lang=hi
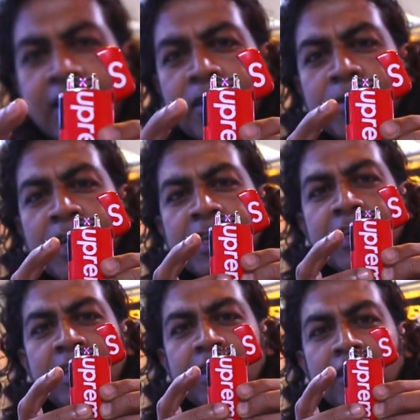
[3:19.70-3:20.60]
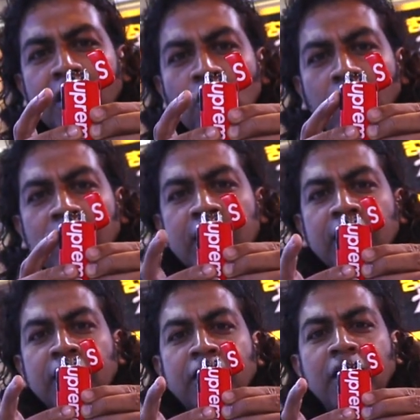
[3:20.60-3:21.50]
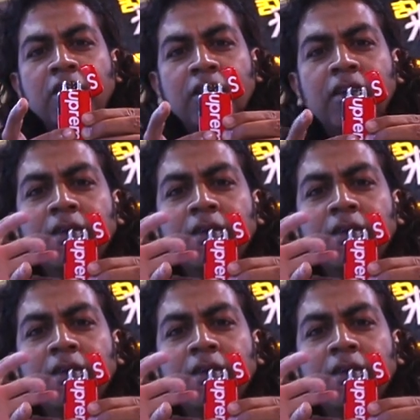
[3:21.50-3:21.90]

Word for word: आइटम यहाँ ये टच वाला है टच